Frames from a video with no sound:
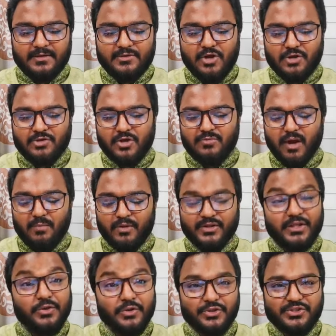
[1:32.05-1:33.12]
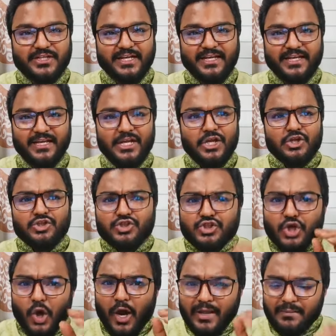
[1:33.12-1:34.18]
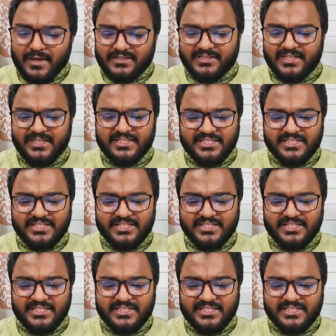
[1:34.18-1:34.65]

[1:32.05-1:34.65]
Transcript: ডক্টর মোহাম্মদ ইউনুসকে ছয় মাসের